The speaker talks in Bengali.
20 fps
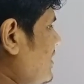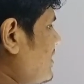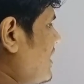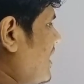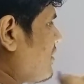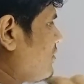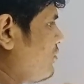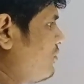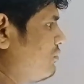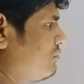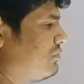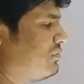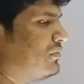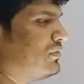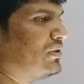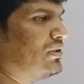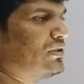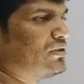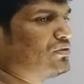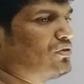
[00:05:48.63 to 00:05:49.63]
সবাই জানো
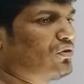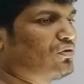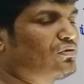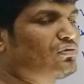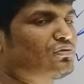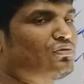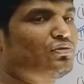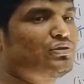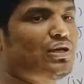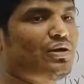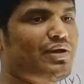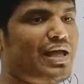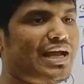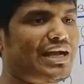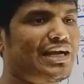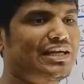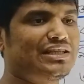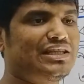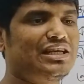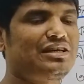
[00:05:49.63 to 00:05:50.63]
যখন কোথাও
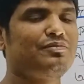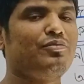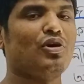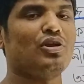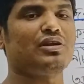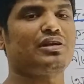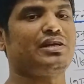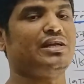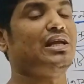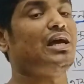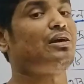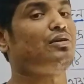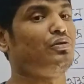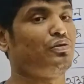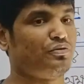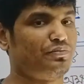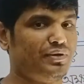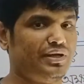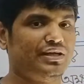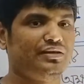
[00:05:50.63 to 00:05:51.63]
একাধিক বল ক্রিয়া
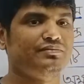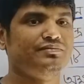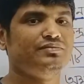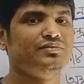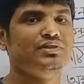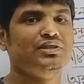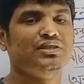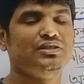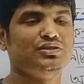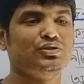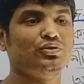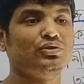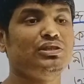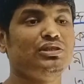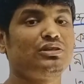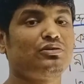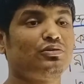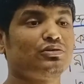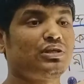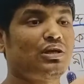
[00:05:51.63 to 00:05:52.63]
করবে
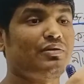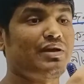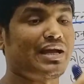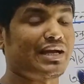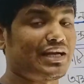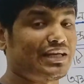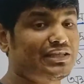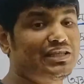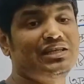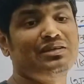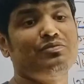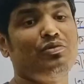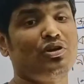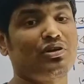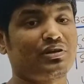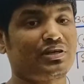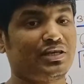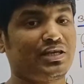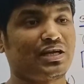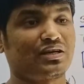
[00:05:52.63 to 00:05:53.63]
যদি কোথাও একাধিক
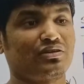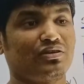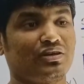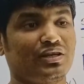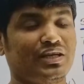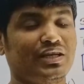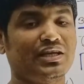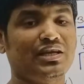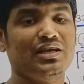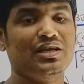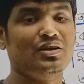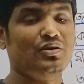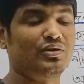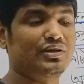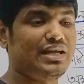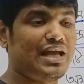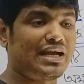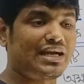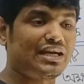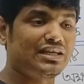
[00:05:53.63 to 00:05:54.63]
বল ক্রিয়া করে
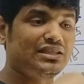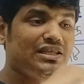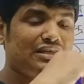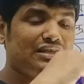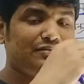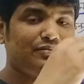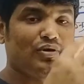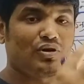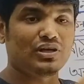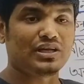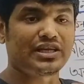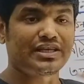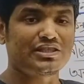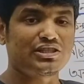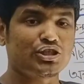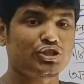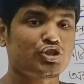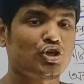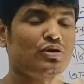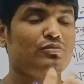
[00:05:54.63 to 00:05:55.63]
ওই একাধিক বলের
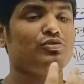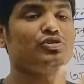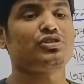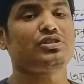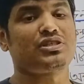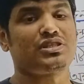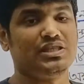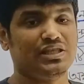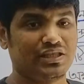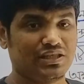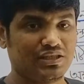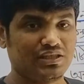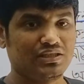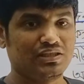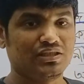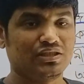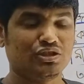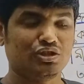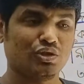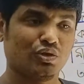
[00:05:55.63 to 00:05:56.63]
যে সমষ্টি
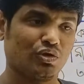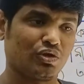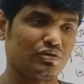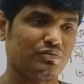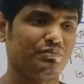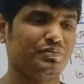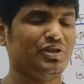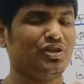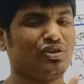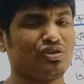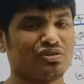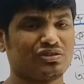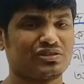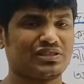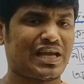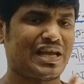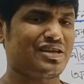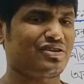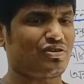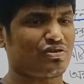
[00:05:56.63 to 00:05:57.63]
যোগ বিয়োগ
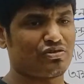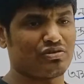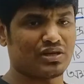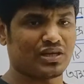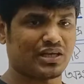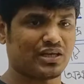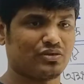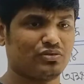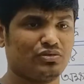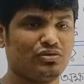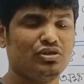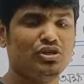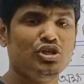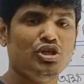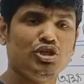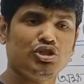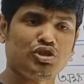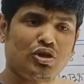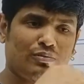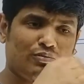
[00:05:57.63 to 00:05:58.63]
যাই করো না কেন
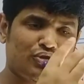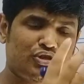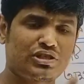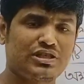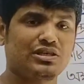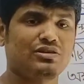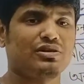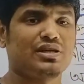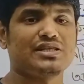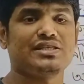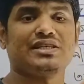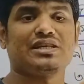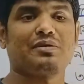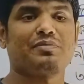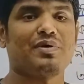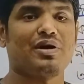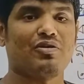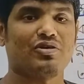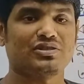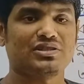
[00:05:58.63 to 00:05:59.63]
সমষ্টি করে
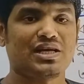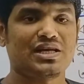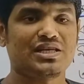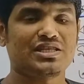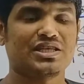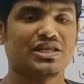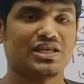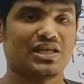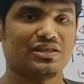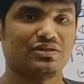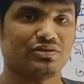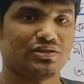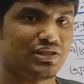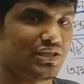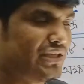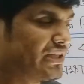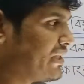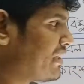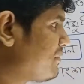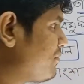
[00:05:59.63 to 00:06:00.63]
যেটা পাওয়া যায় সেটাই
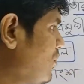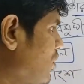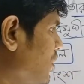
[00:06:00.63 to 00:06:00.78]
হচ্ছে নিট